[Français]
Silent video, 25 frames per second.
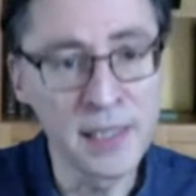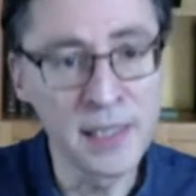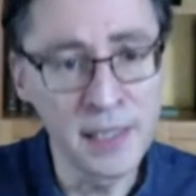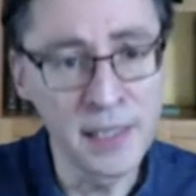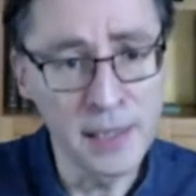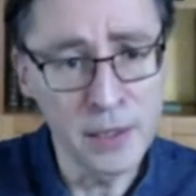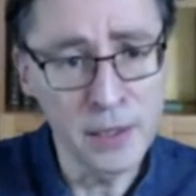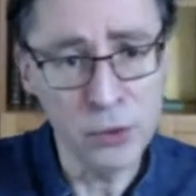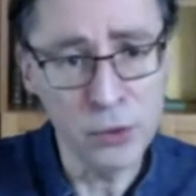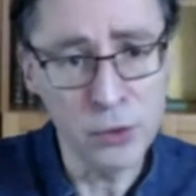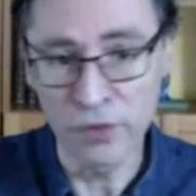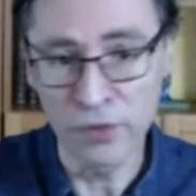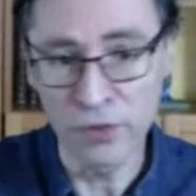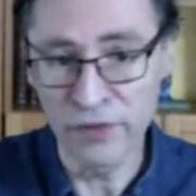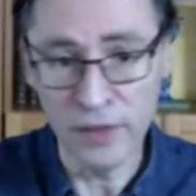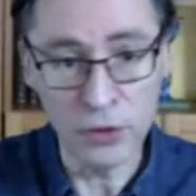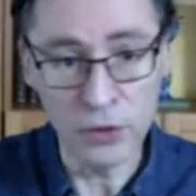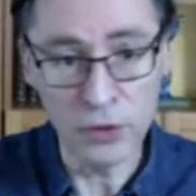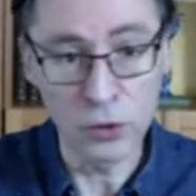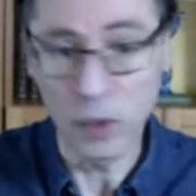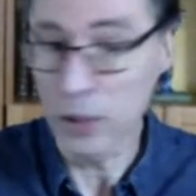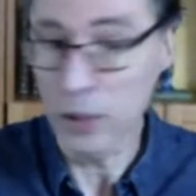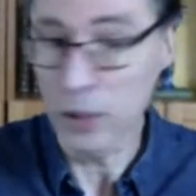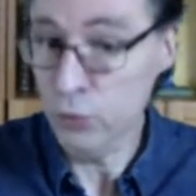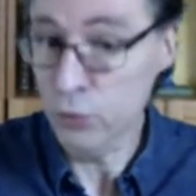sur le fait que qu'à
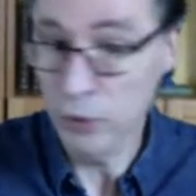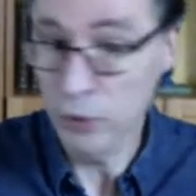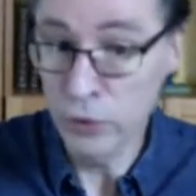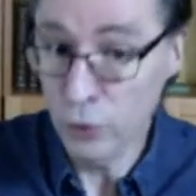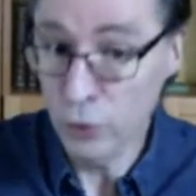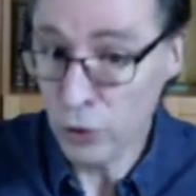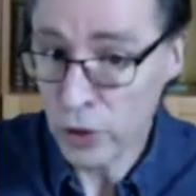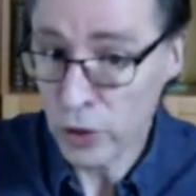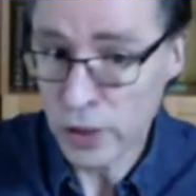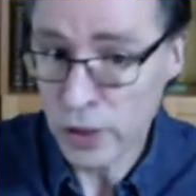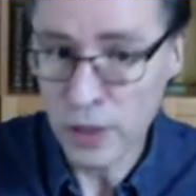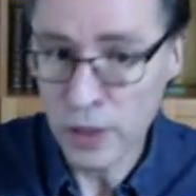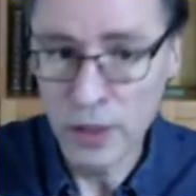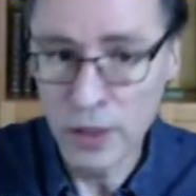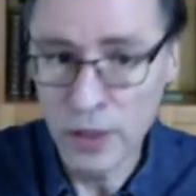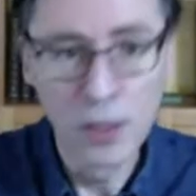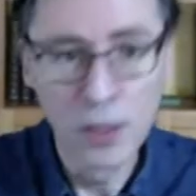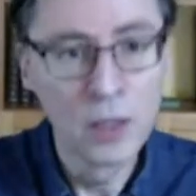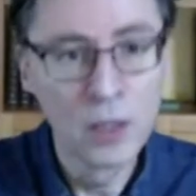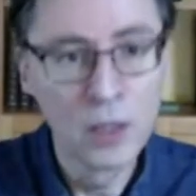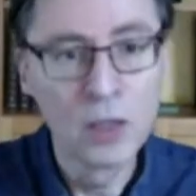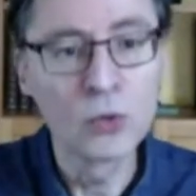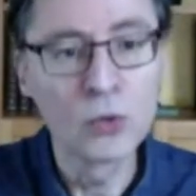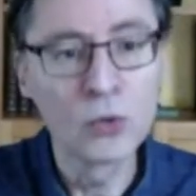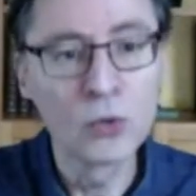Oaks,
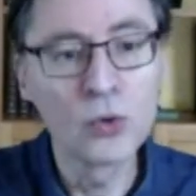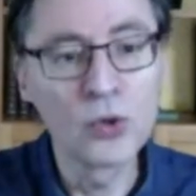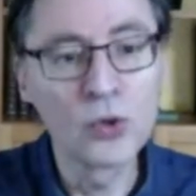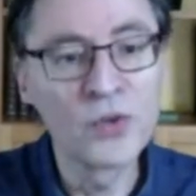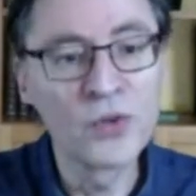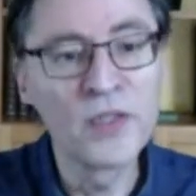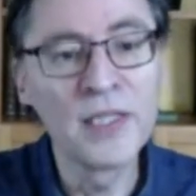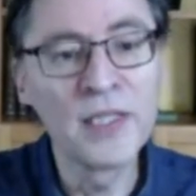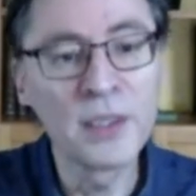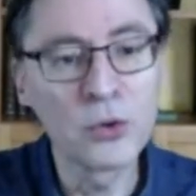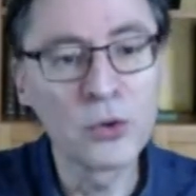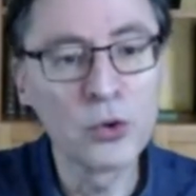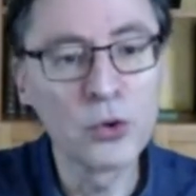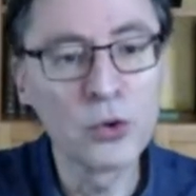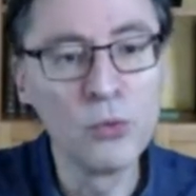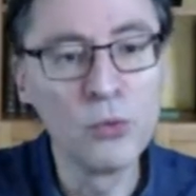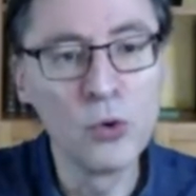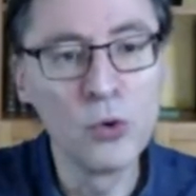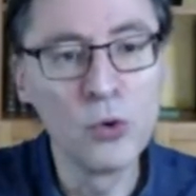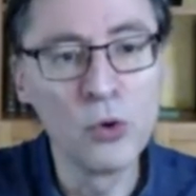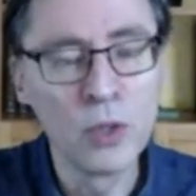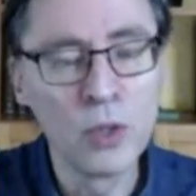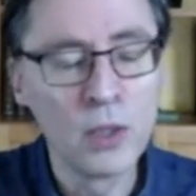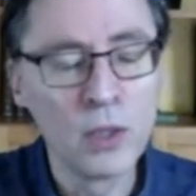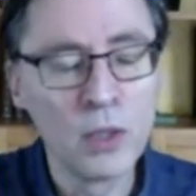dont je vais dire deux mots
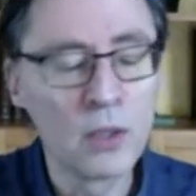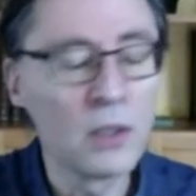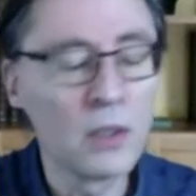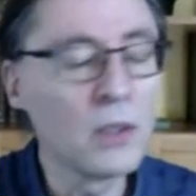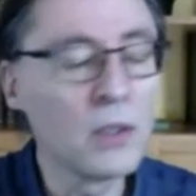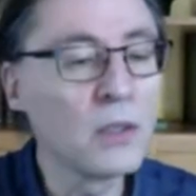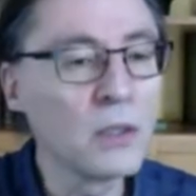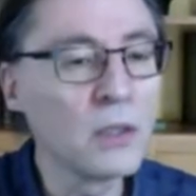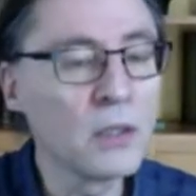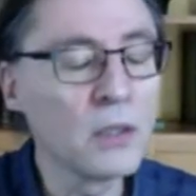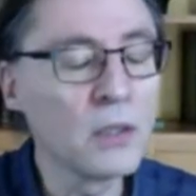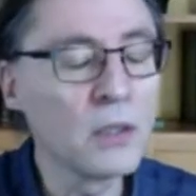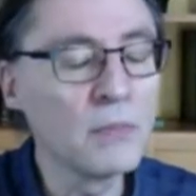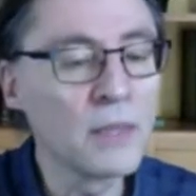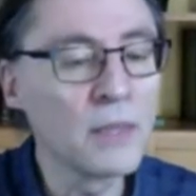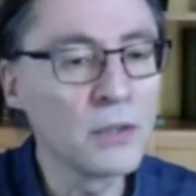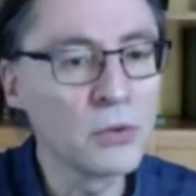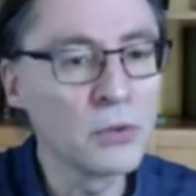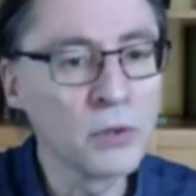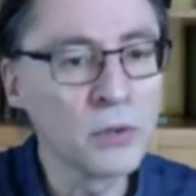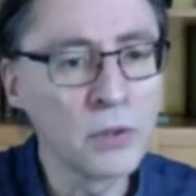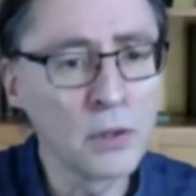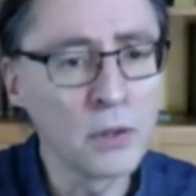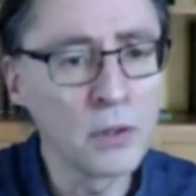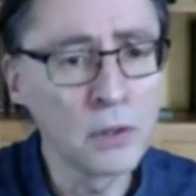euh,
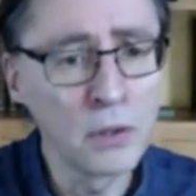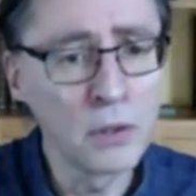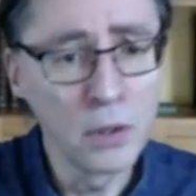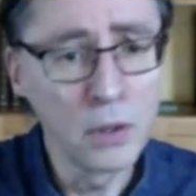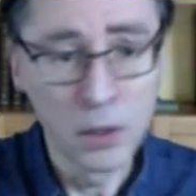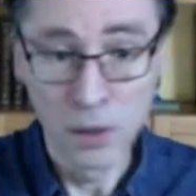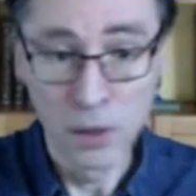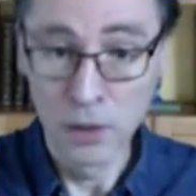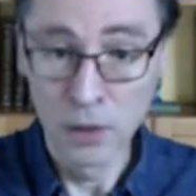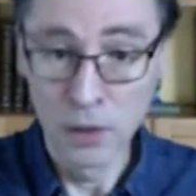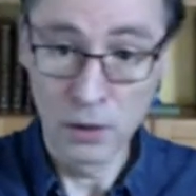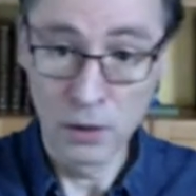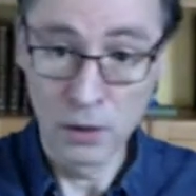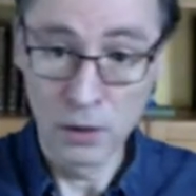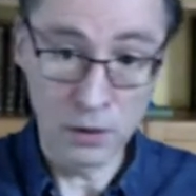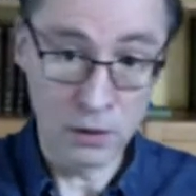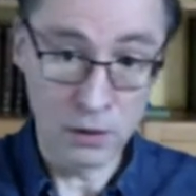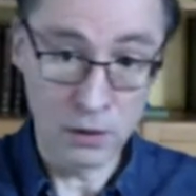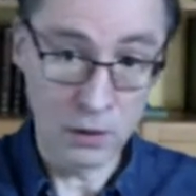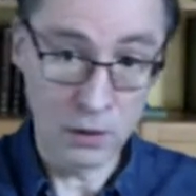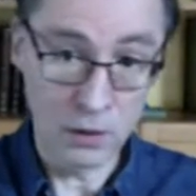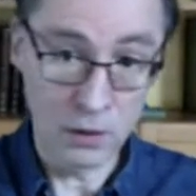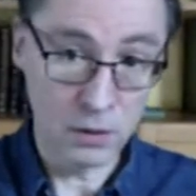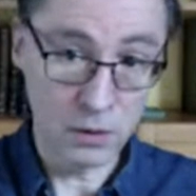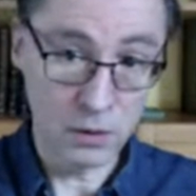maintenant,
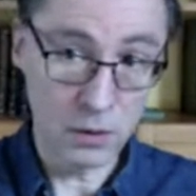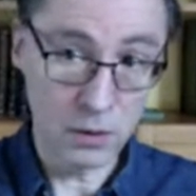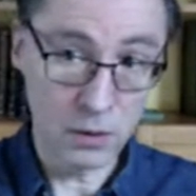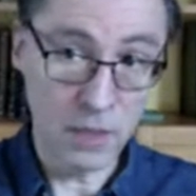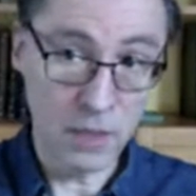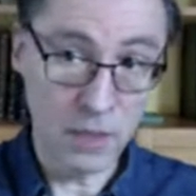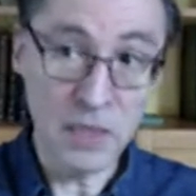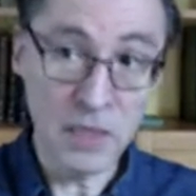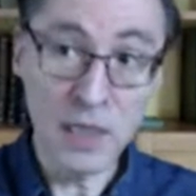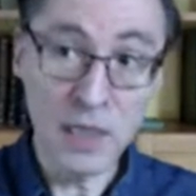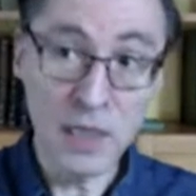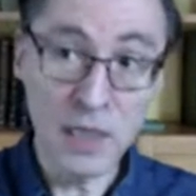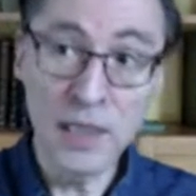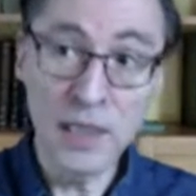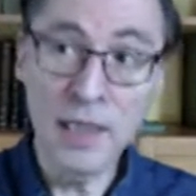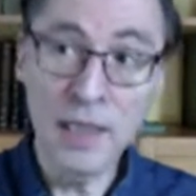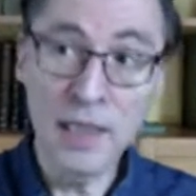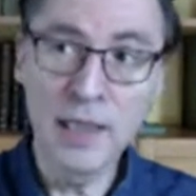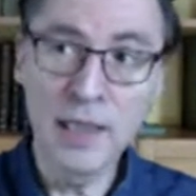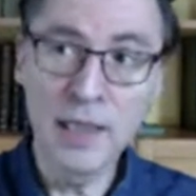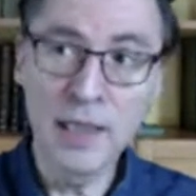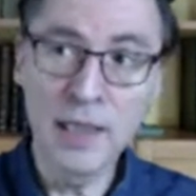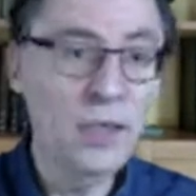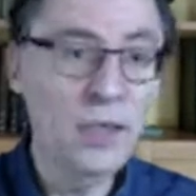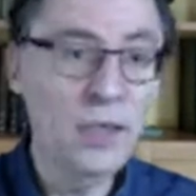euh, eh bien,
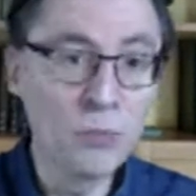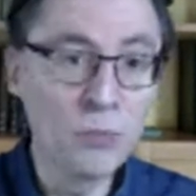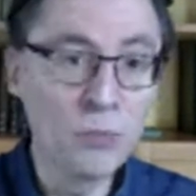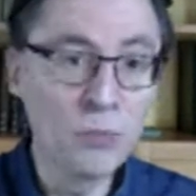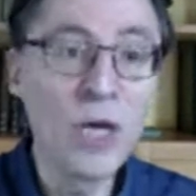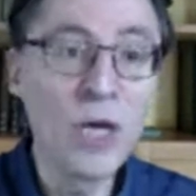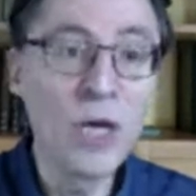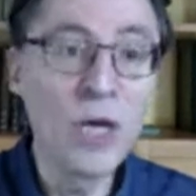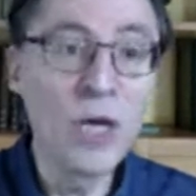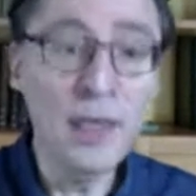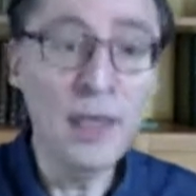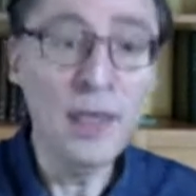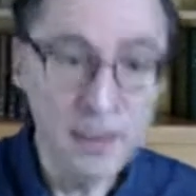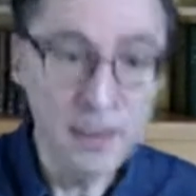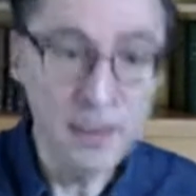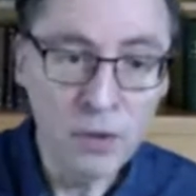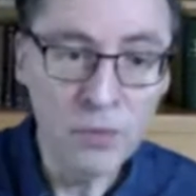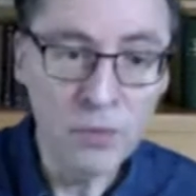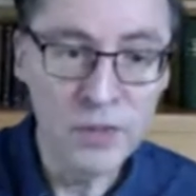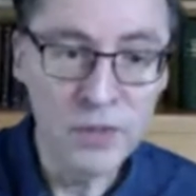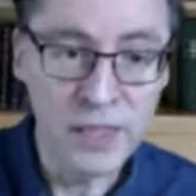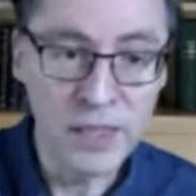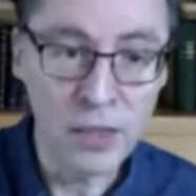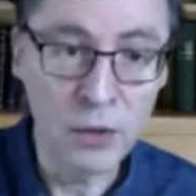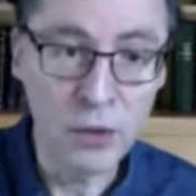les, communards, les membres de
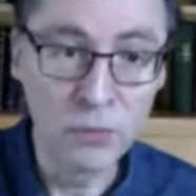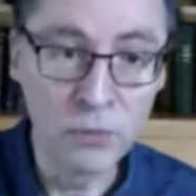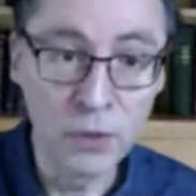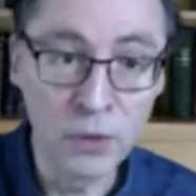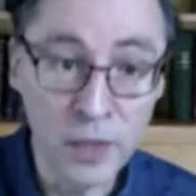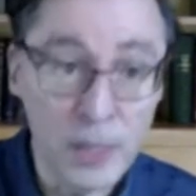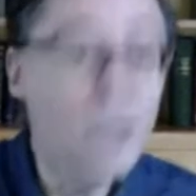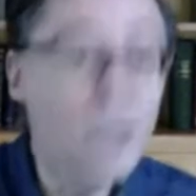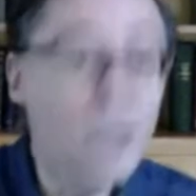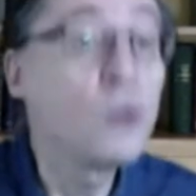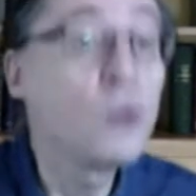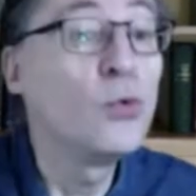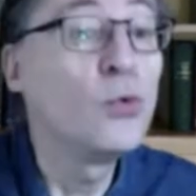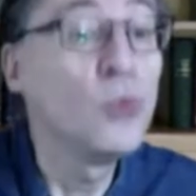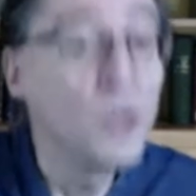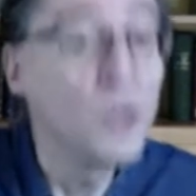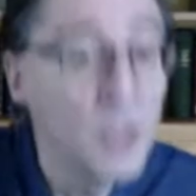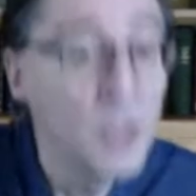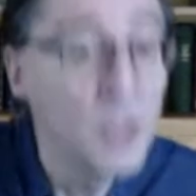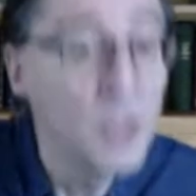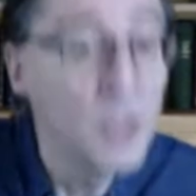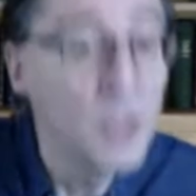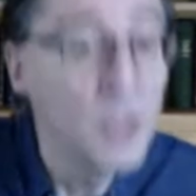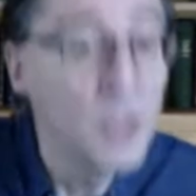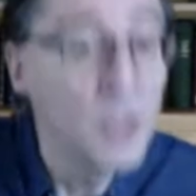cette communauté,
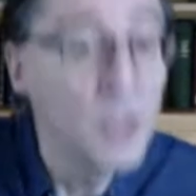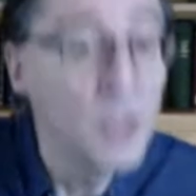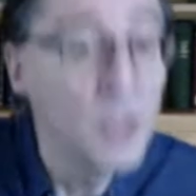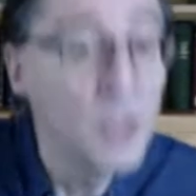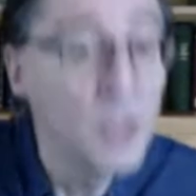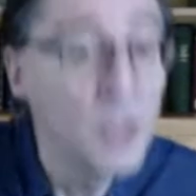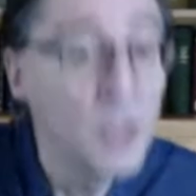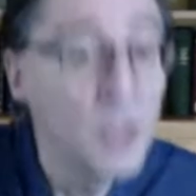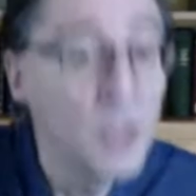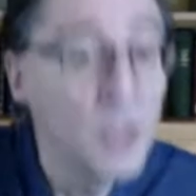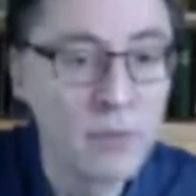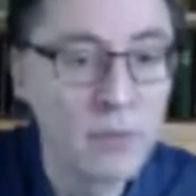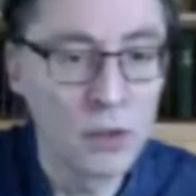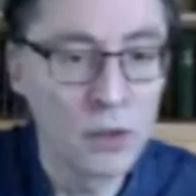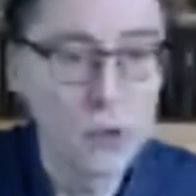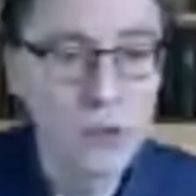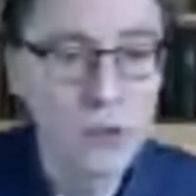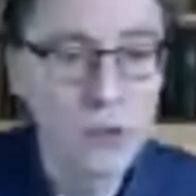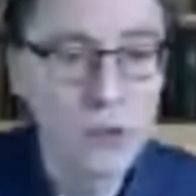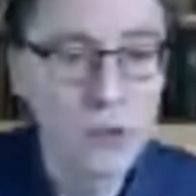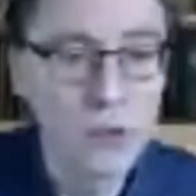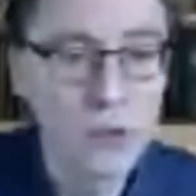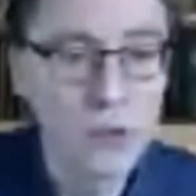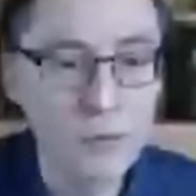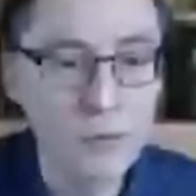utilisent eux-mêmes le
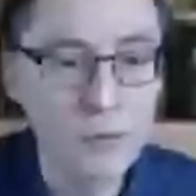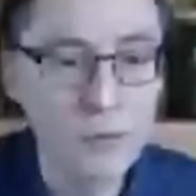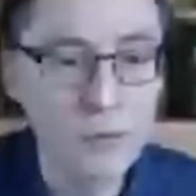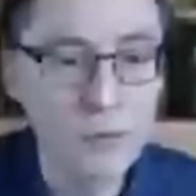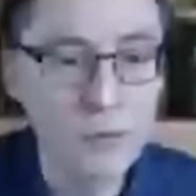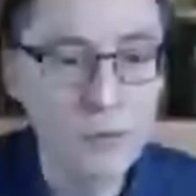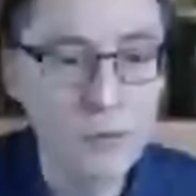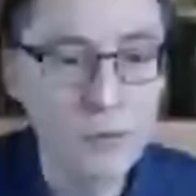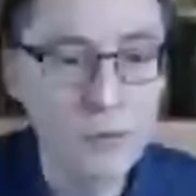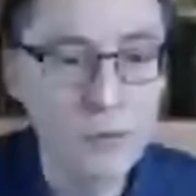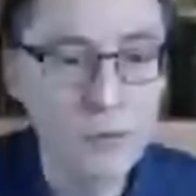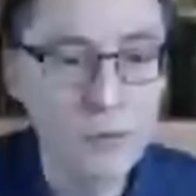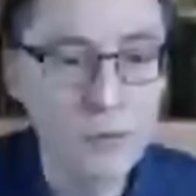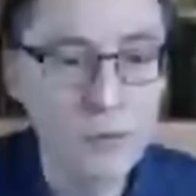terme d'utopie.